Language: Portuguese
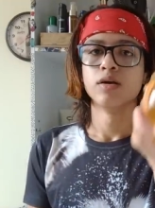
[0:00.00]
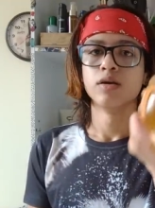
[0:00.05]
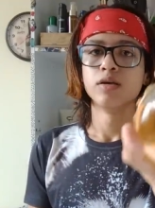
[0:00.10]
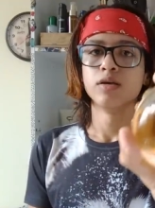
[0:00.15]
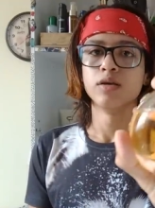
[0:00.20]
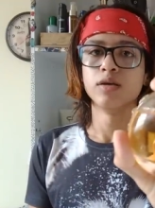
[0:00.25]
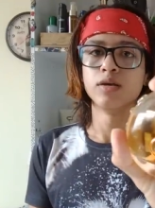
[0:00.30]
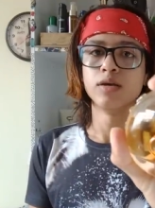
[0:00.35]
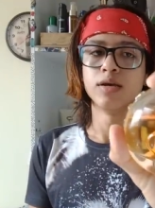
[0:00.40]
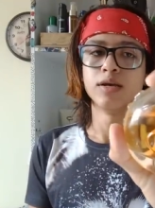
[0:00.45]

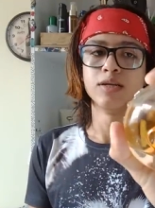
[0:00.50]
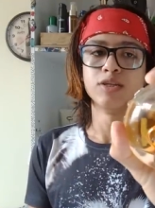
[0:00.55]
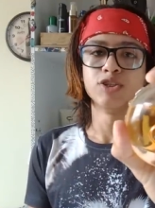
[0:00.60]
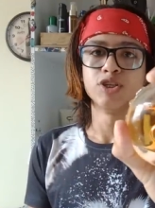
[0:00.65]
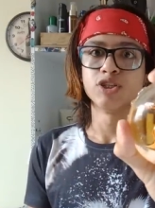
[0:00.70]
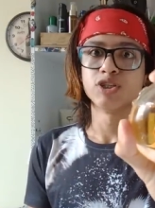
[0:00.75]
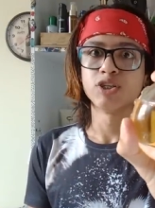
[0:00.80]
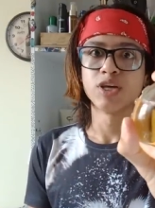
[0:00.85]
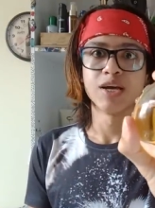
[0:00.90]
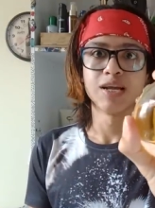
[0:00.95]
E ele,
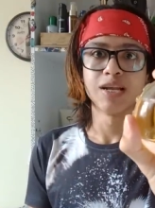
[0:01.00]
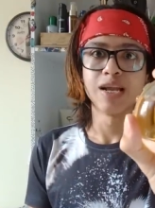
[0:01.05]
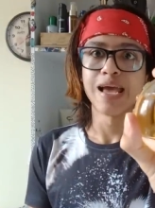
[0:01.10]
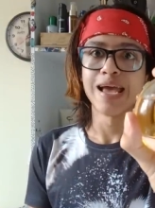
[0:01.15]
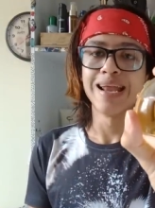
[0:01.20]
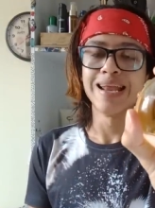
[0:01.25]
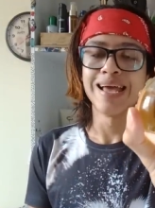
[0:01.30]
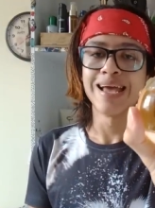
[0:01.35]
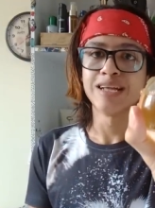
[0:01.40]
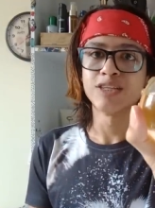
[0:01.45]
gente,
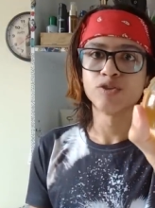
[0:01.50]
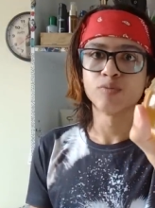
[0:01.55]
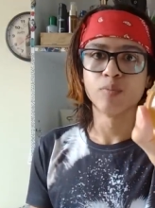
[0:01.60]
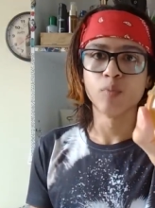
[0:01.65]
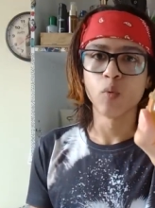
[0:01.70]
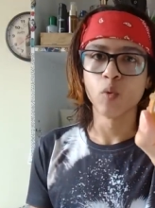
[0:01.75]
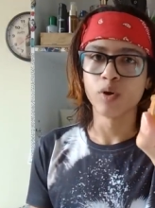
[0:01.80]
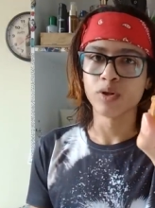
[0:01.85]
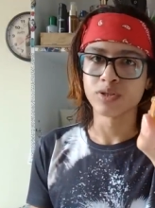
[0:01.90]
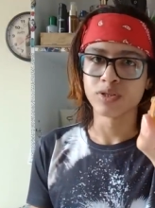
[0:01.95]
ele rende
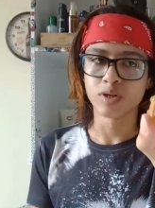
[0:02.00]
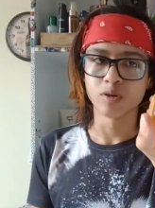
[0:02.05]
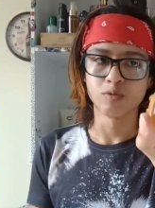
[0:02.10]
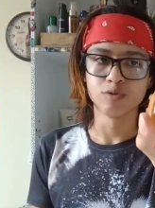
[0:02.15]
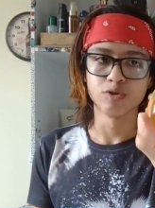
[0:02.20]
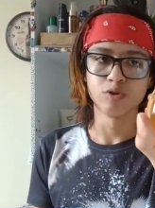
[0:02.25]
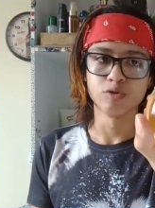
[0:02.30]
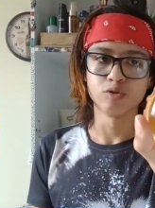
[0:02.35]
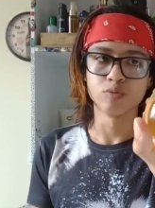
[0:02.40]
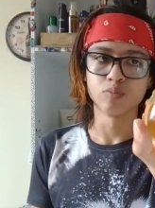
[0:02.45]
muitos
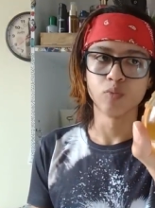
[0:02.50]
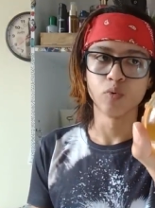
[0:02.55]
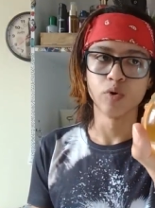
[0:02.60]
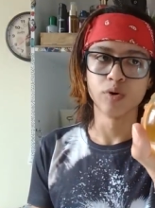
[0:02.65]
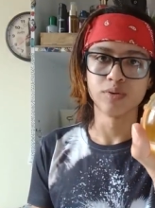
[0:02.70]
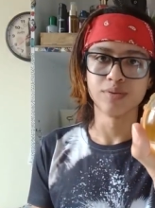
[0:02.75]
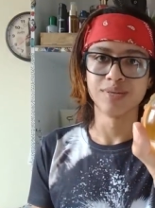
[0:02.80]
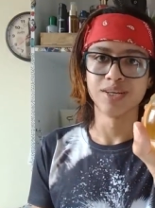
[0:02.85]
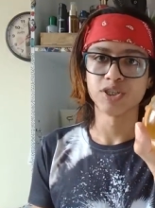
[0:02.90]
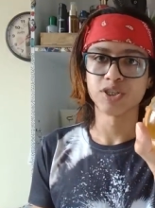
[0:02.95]
elogios,
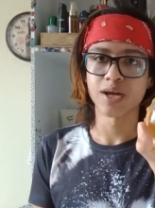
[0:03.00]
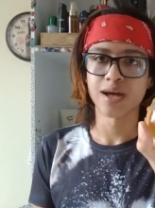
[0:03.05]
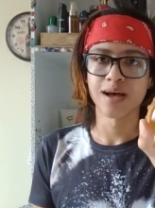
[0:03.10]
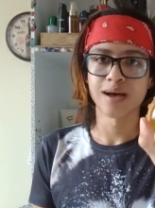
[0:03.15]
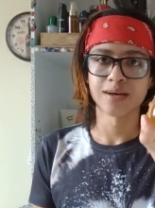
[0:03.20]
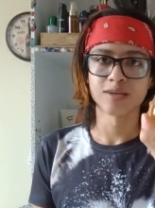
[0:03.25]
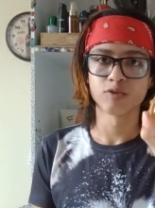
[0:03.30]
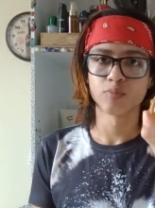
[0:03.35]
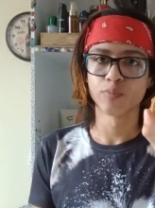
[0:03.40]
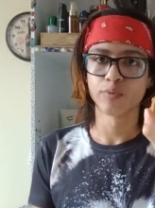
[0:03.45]
muito. Deixa
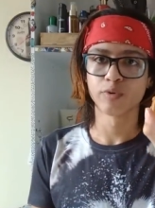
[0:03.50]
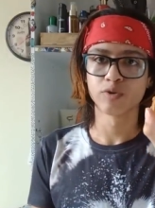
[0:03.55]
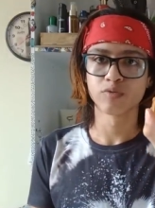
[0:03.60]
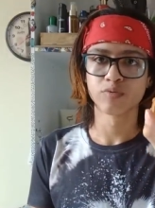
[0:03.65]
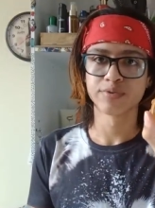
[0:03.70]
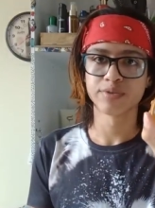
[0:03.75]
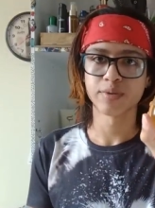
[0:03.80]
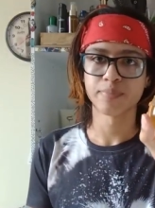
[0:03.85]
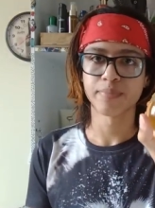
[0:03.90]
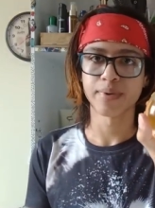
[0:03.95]
rastro por onde
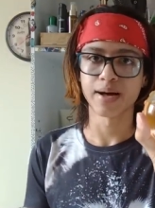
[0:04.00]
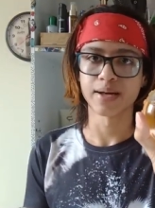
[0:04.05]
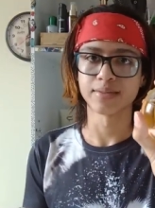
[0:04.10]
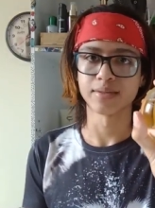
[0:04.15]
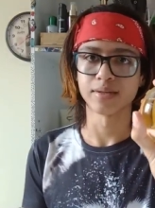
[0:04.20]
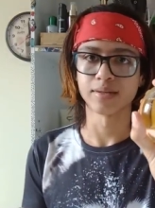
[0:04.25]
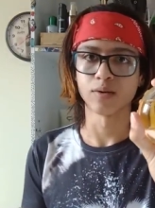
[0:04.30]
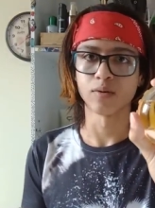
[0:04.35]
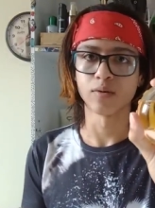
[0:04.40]
você passa, tá